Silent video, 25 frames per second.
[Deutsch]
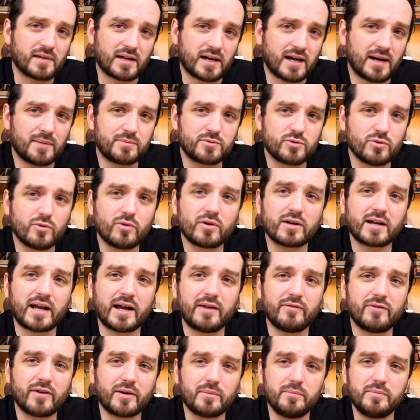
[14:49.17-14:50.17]
Raptoren
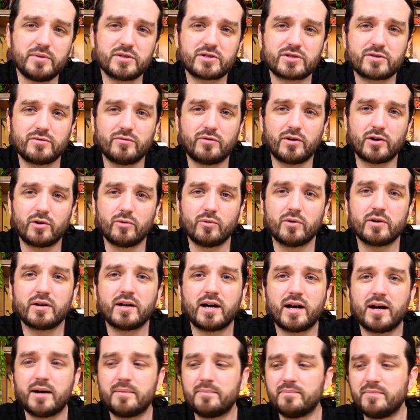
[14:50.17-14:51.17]
einfach ein bisschen
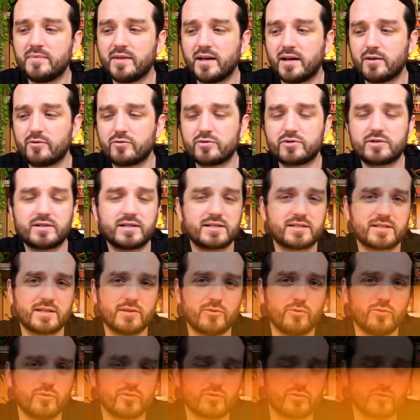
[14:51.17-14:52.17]
verloren haben. Dadurch, dass
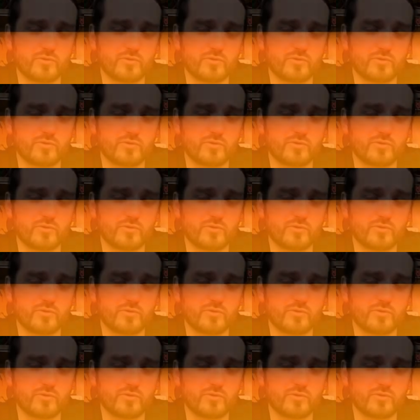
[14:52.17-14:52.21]
Owen